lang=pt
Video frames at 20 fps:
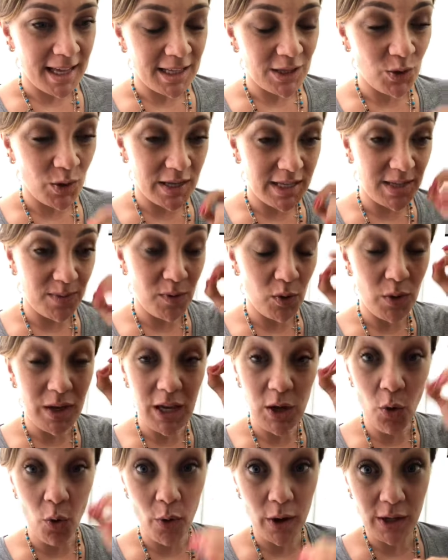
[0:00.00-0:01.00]

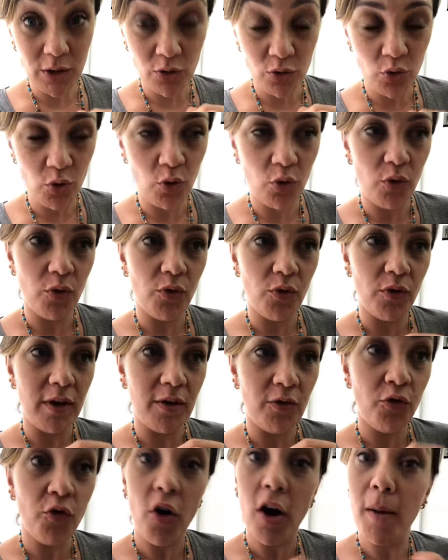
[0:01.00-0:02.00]
2008,
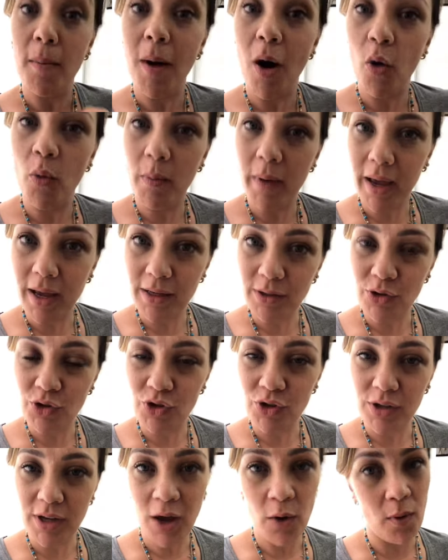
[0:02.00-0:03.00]

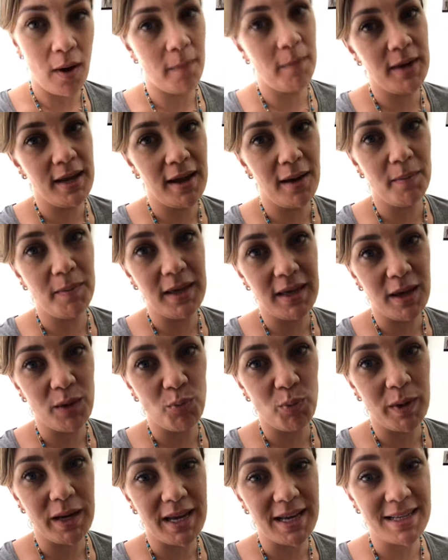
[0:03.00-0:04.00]
formalmente, eu abri a minha
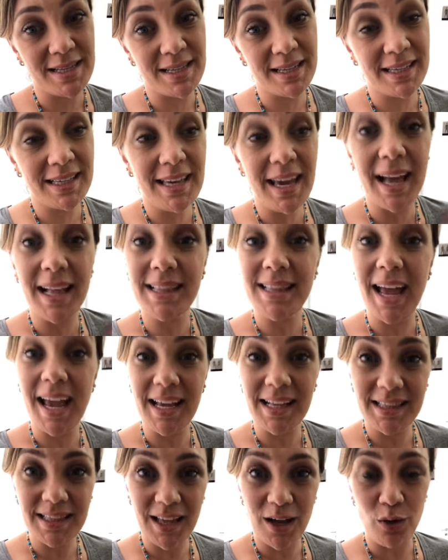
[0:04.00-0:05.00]
empresa, que até
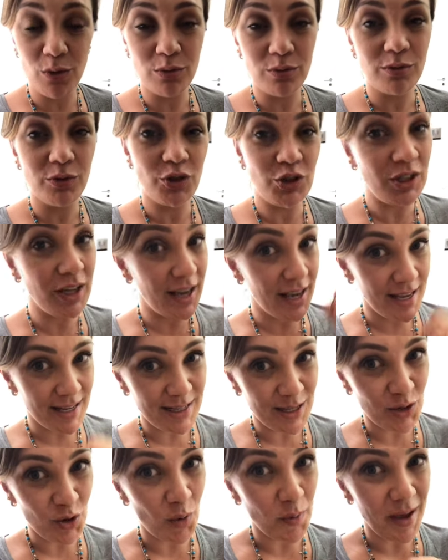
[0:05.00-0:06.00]
então tinha
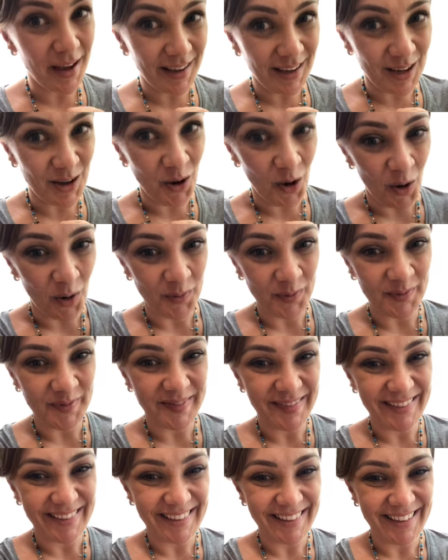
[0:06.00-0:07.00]
esse nome aqui, ó.
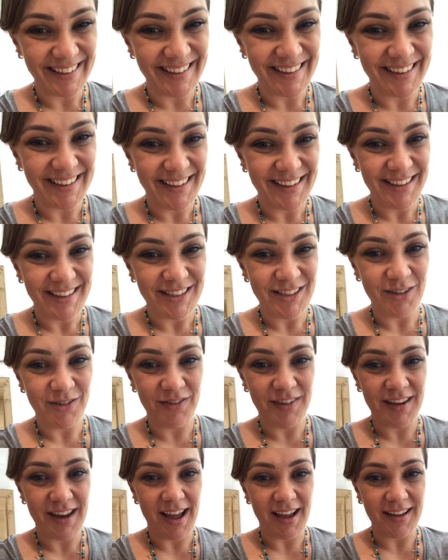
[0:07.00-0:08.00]
Deixa eu
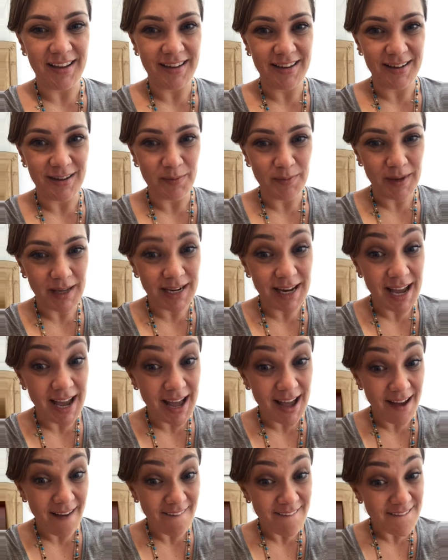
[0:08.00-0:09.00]
virar a
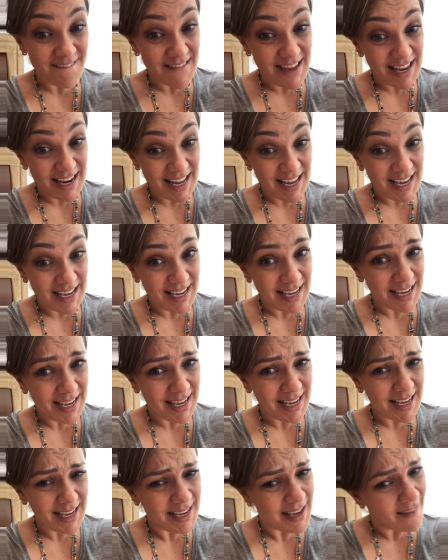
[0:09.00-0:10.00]
câmera. Vire
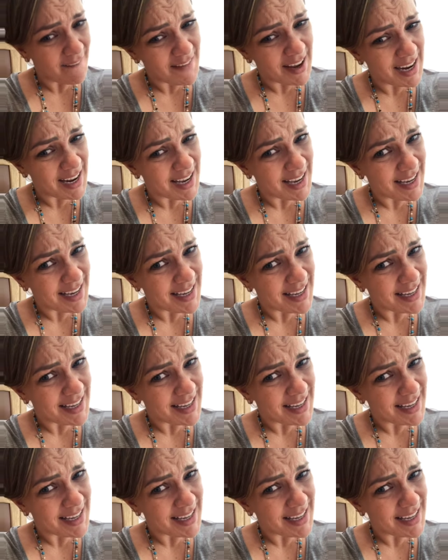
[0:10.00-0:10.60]
câmera